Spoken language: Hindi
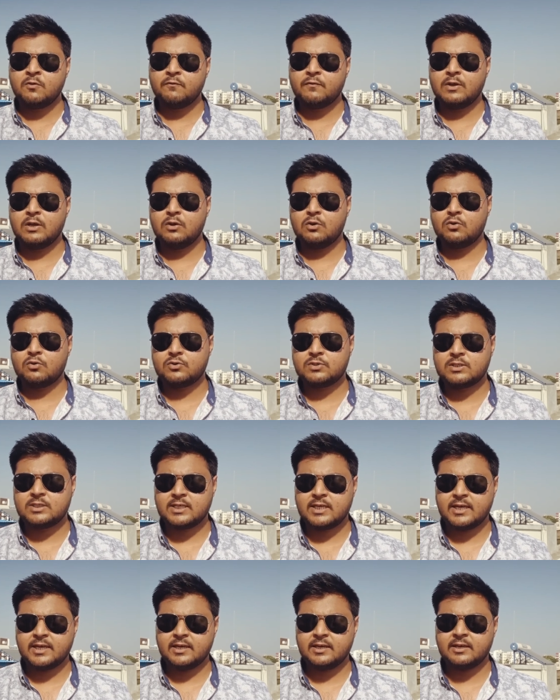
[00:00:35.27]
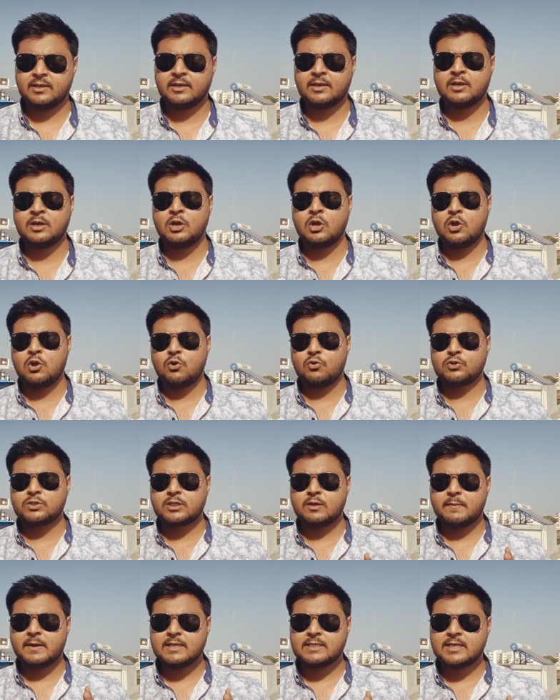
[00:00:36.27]
फिर लुक्स से
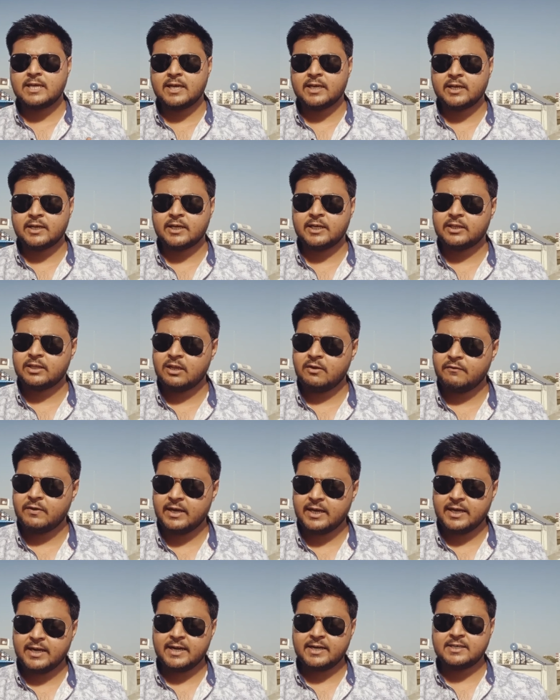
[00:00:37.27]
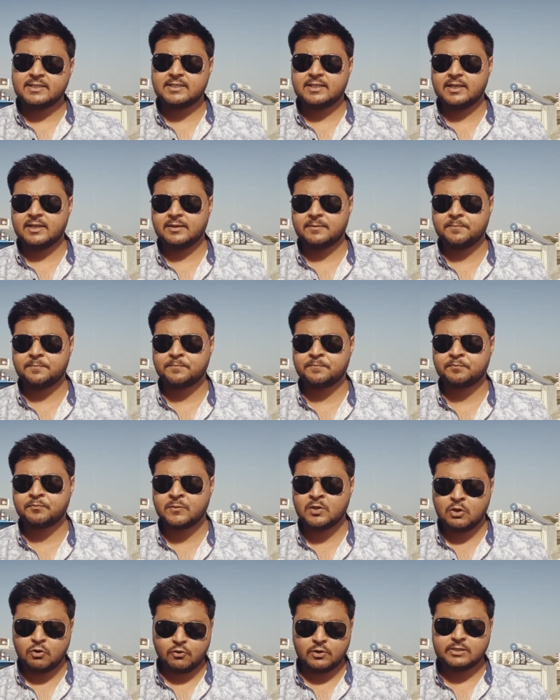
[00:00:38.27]
उसके बाद जाएंगे कितने वेरिएंट्स है
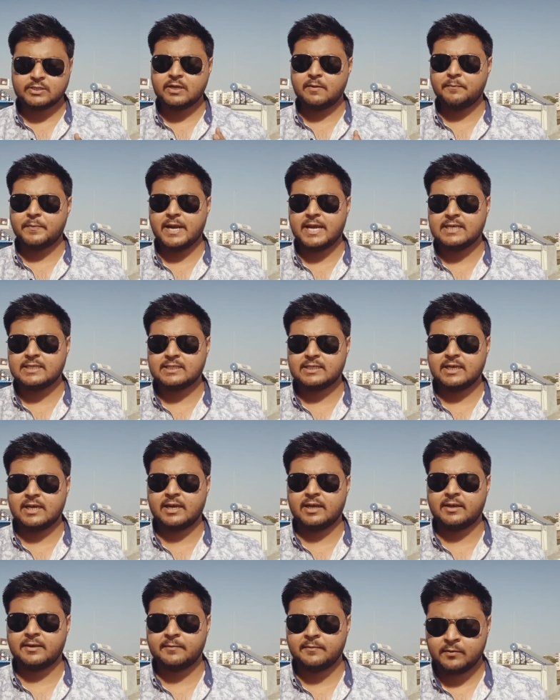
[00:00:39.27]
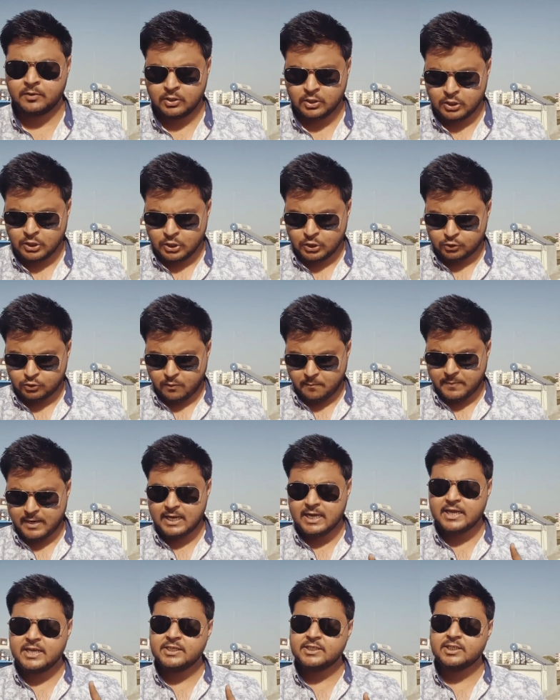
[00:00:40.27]
और इसका प्राइस क्या है तो हम
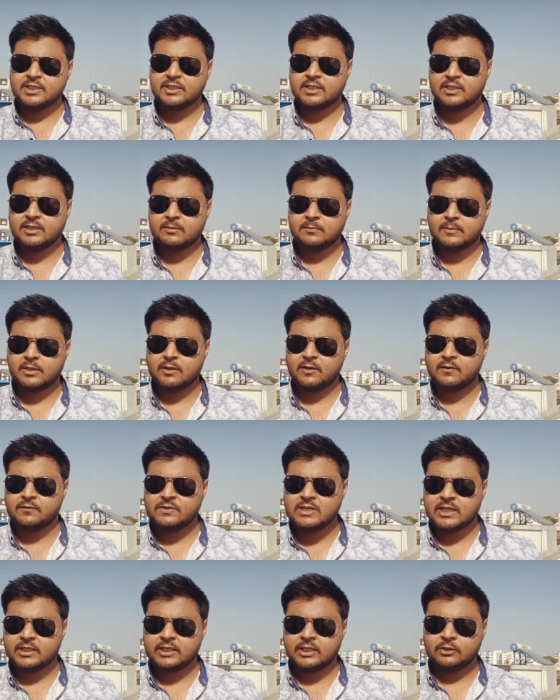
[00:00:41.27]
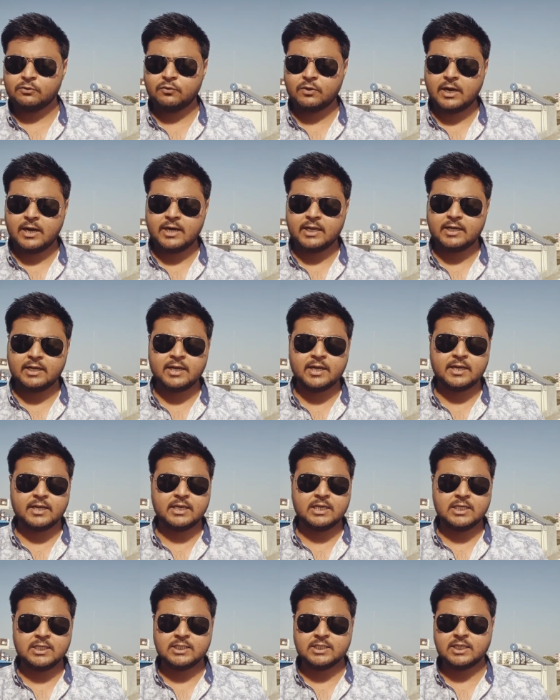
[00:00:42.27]
पहले इंजन की तरफ जाते हैं तो गाड़ी का
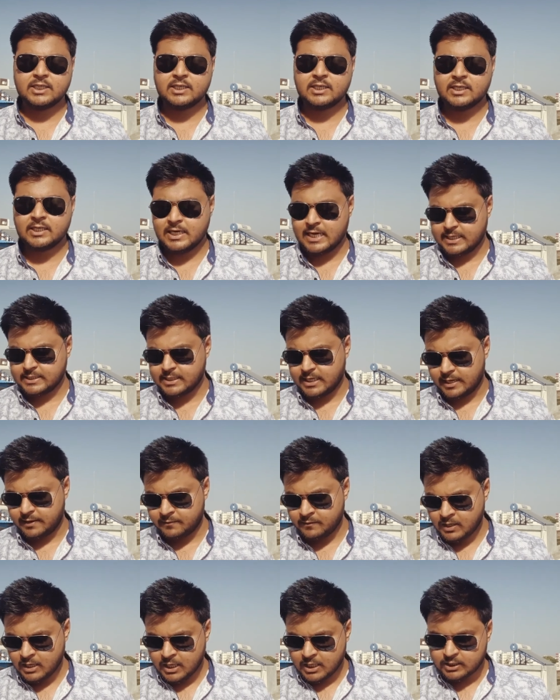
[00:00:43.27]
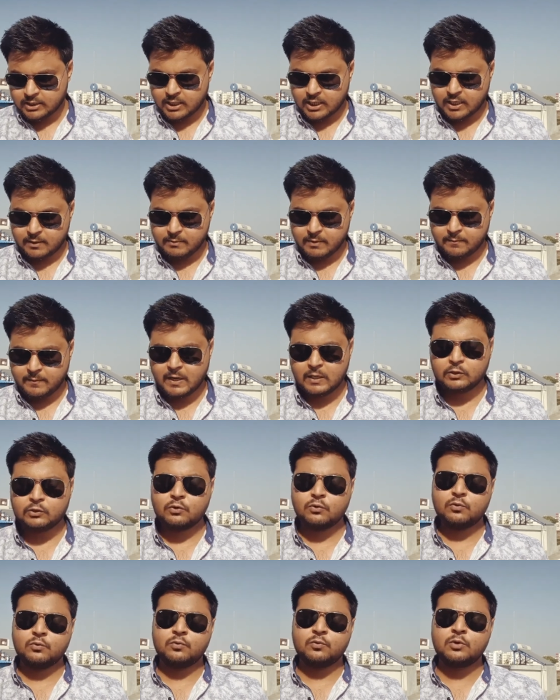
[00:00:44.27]
इंजन कैसा है तो अगर मैं बात
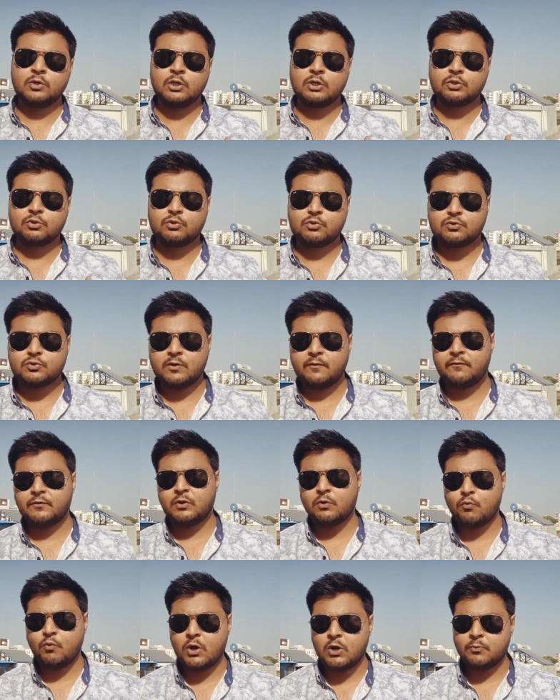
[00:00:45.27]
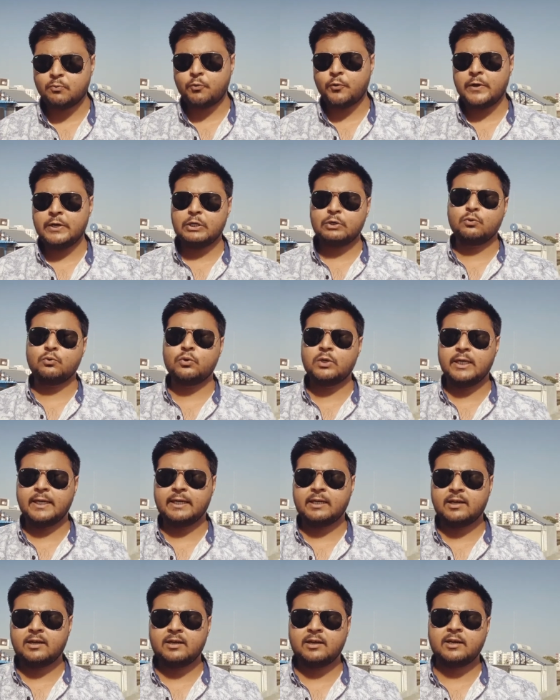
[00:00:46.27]
करूँ तो स्विफ्ट 1.2
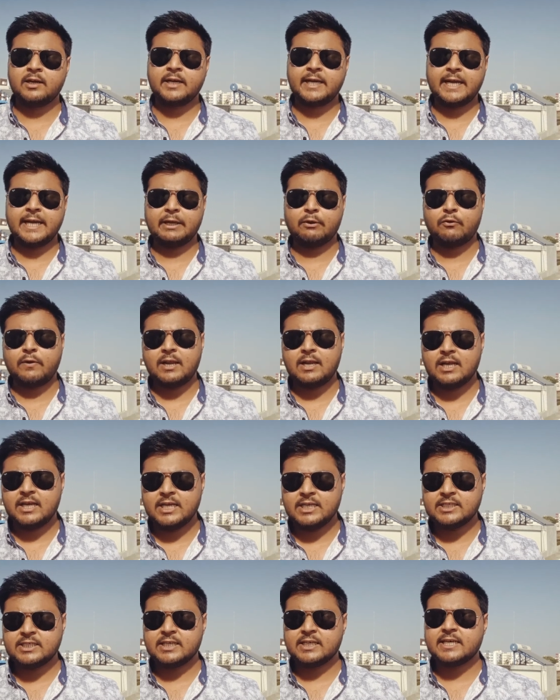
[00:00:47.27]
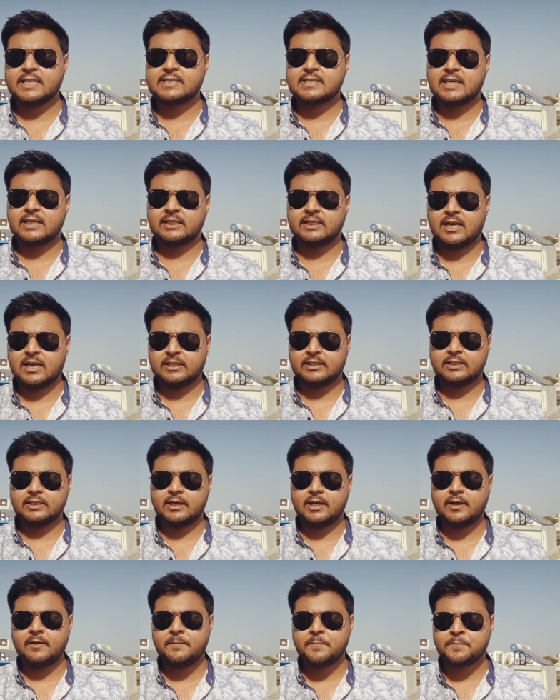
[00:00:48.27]
लीटर के 12 इंजन के साथ आती
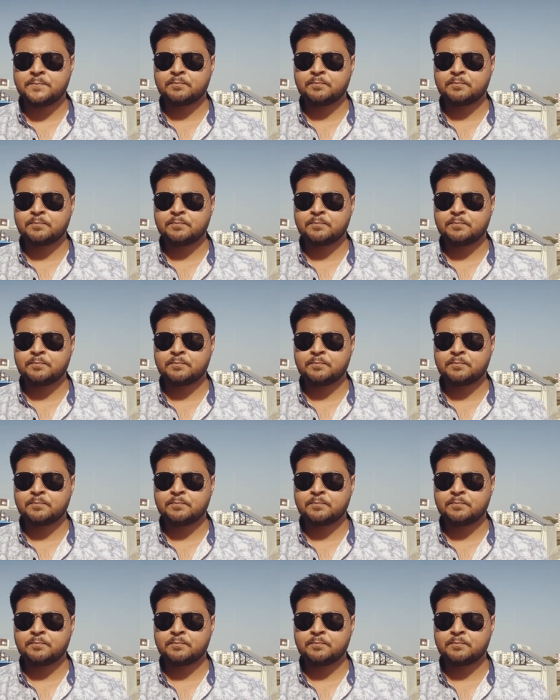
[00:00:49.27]
है